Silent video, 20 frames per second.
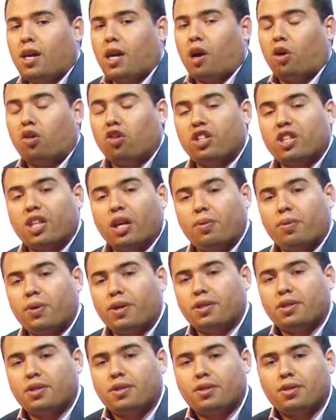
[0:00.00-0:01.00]
Aunque tal
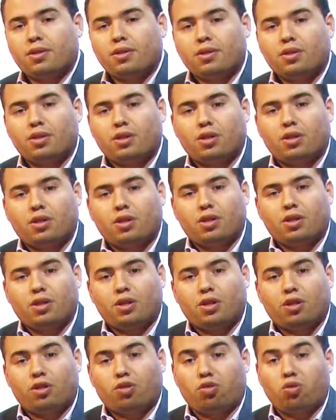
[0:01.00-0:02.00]
vez
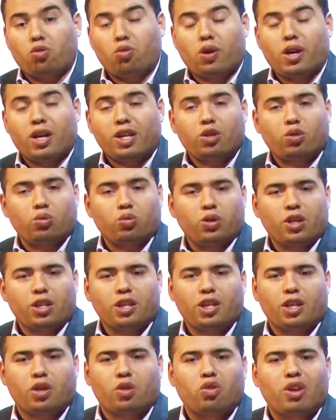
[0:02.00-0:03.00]
nunca
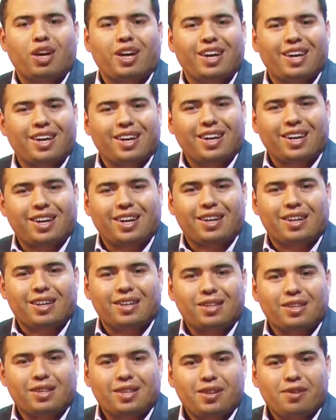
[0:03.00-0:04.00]
estuviste en una guerra
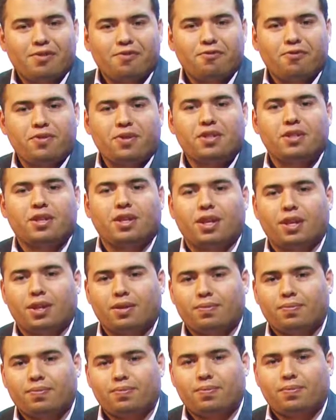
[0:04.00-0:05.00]
física,
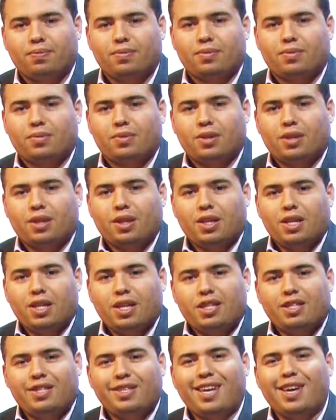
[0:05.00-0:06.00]

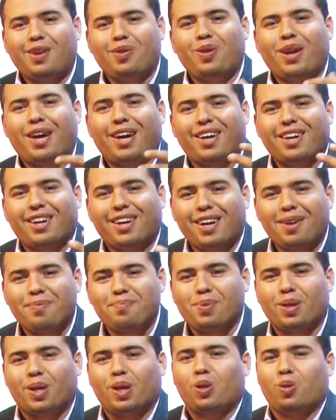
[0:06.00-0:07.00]
sí hay una guerra
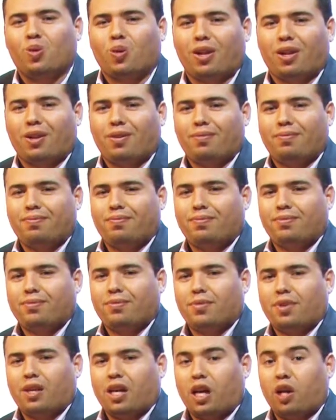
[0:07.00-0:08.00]
espiritual.
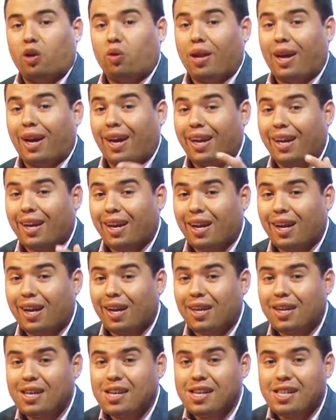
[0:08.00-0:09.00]
Hay una guerra
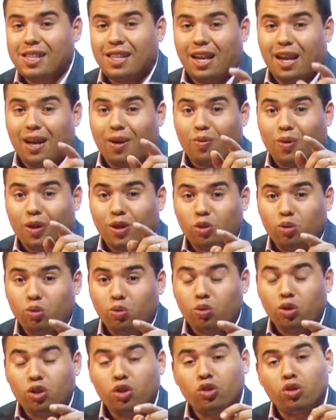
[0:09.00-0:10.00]
de la cual
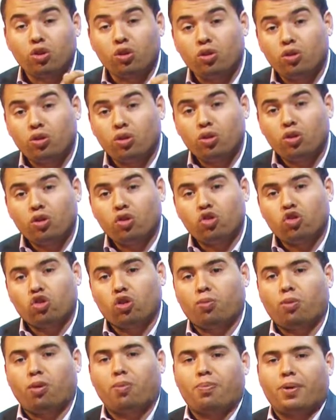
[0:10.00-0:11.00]
tú y yo
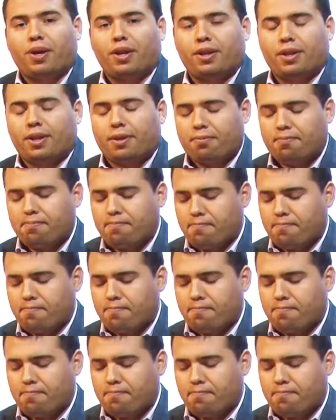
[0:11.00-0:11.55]
somos parte.